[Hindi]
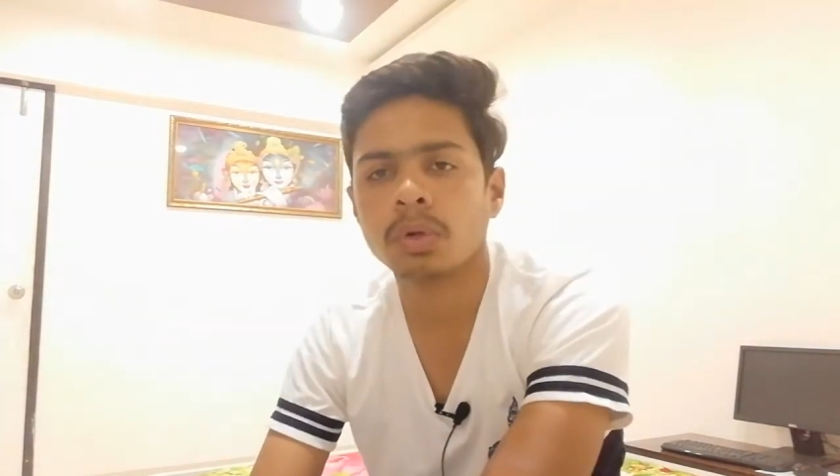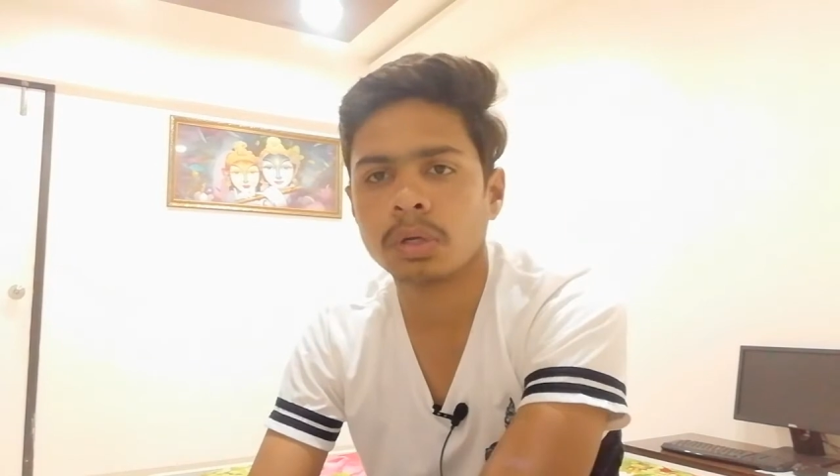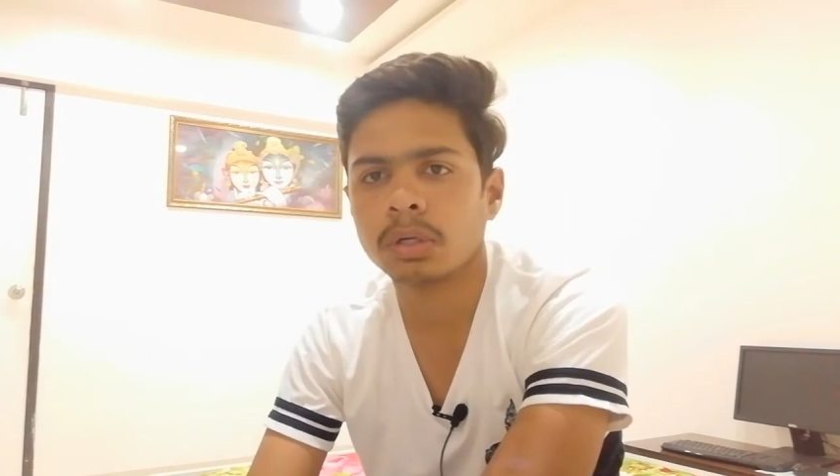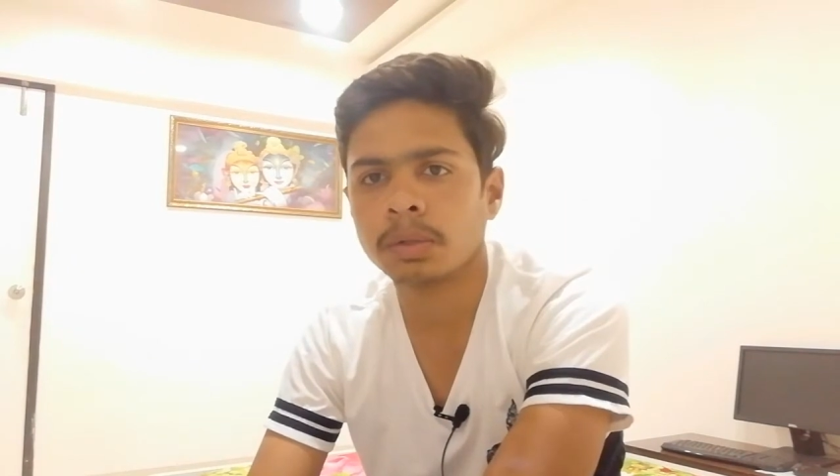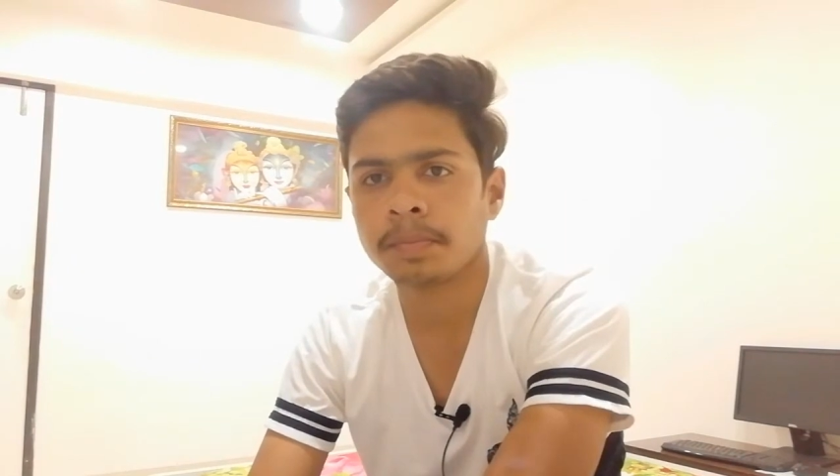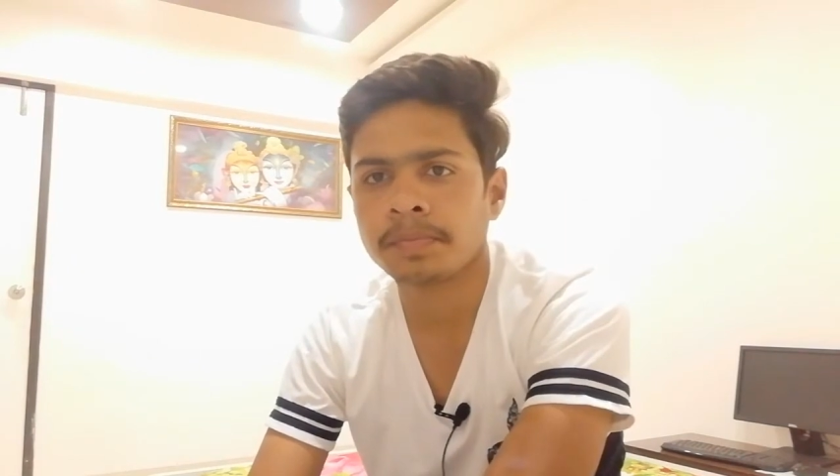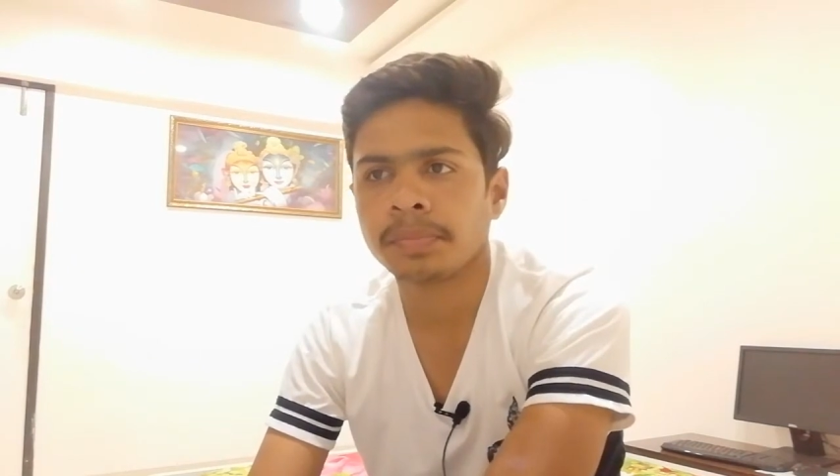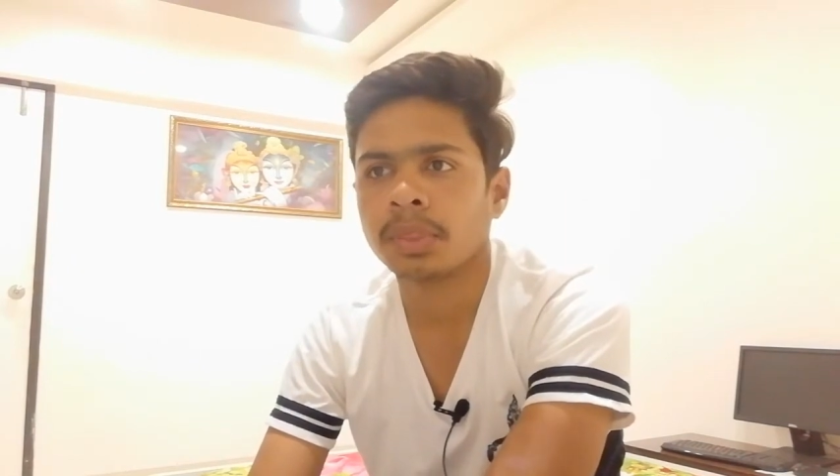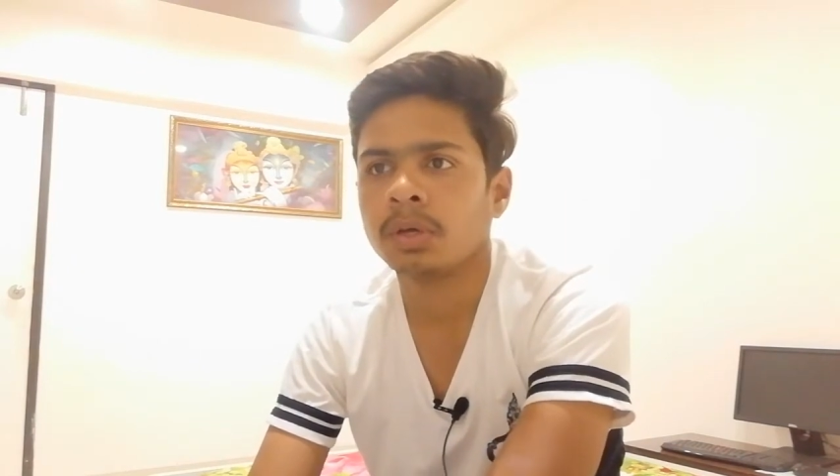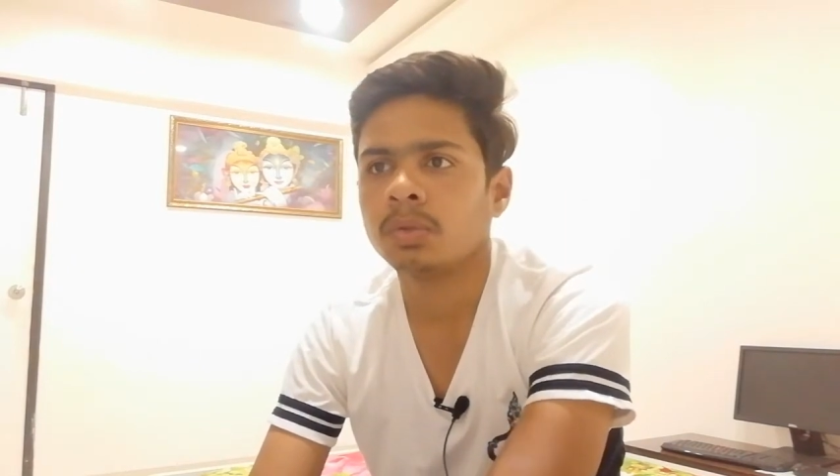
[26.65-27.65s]
और
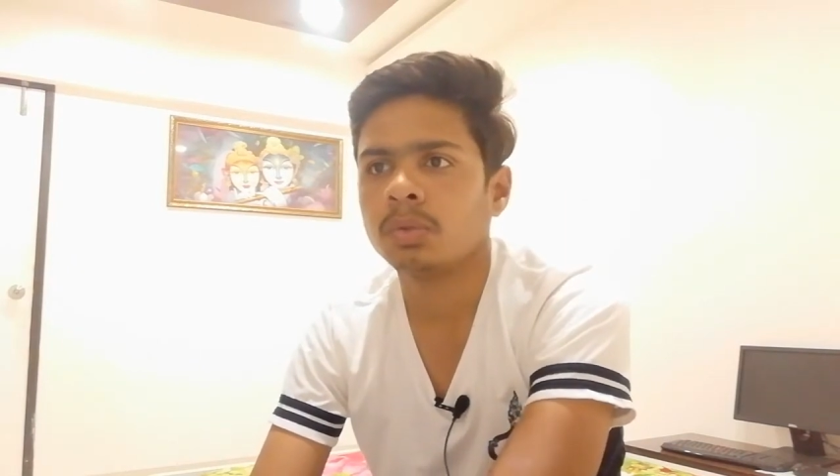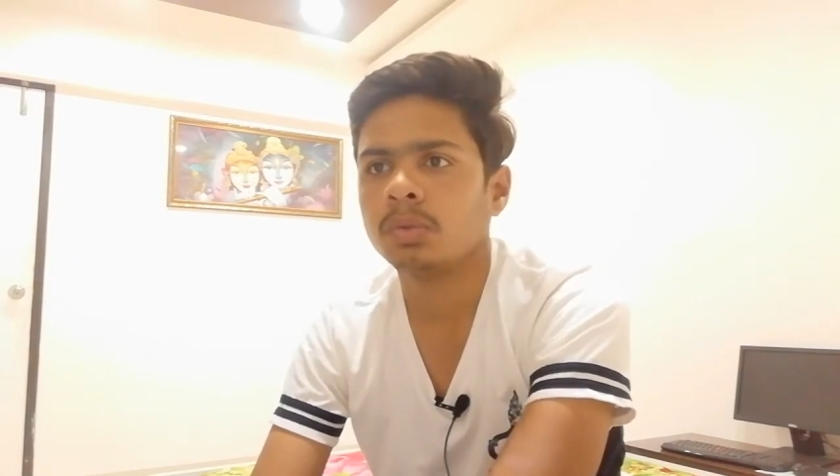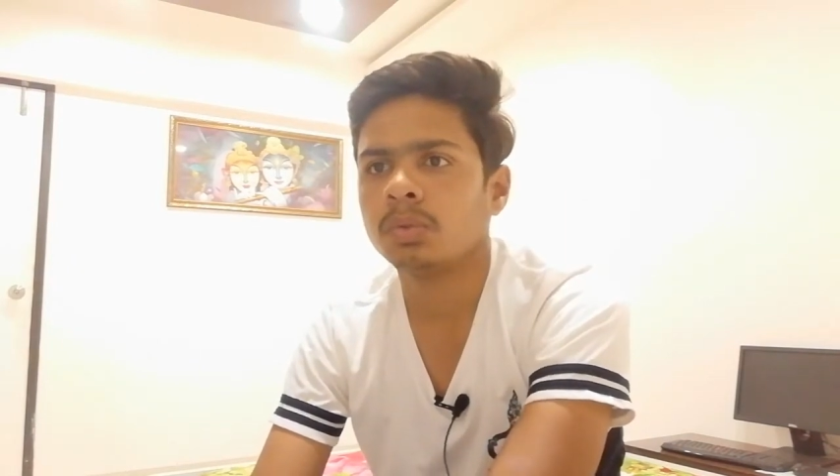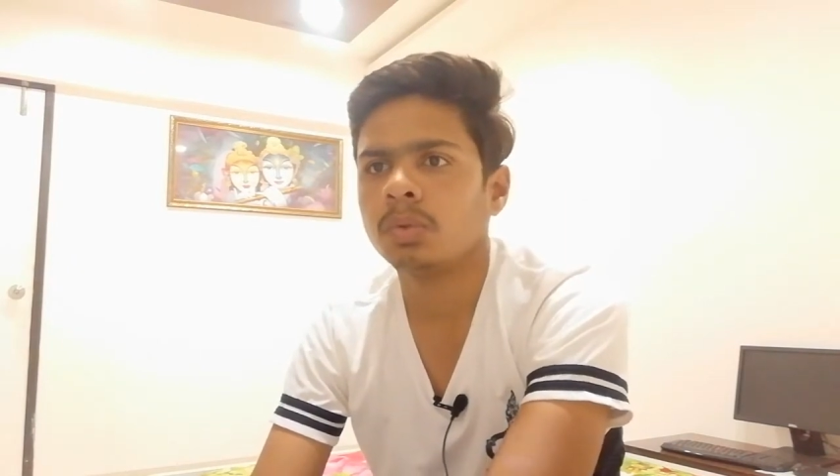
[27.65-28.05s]
uh,